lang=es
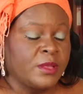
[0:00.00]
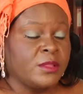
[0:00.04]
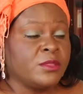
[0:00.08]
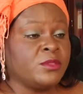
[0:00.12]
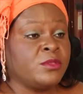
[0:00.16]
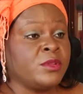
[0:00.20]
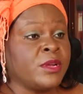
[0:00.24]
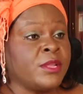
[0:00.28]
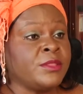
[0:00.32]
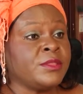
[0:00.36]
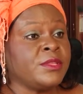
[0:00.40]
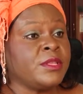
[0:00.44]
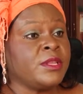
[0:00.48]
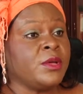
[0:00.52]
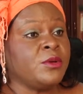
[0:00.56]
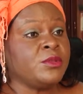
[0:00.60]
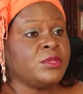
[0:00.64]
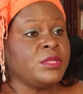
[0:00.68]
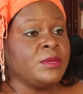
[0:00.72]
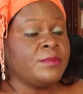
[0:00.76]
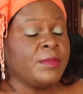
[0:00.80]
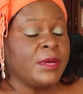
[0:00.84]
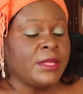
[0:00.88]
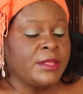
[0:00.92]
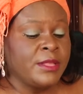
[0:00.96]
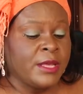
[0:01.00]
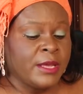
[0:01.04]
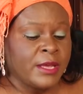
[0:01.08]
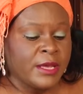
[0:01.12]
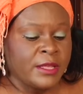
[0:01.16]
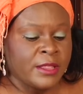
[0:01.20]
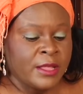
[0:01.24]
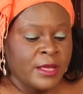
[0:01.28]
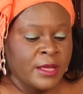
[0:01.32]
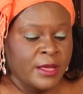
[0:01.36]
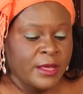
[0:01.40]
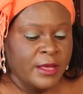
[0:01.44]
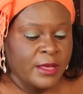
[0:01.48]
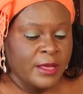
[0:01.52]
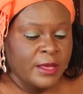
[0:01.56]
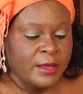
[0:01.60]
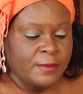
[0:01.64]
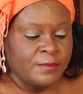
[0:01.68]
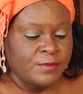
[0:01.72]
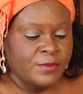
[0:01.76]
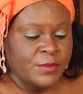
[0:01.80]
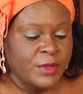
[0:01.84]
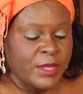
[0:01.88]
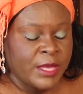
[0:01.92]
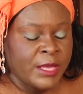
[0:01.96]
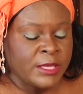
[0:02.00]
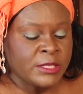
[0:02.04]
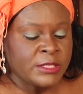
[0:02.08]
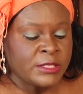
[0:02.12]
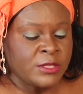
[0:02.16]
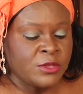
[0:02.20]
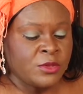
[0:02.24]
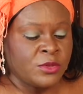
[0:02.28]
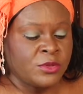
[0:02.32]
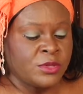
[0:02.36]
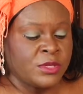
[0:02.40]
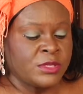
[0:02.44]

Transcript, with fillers: Durante la última década he sido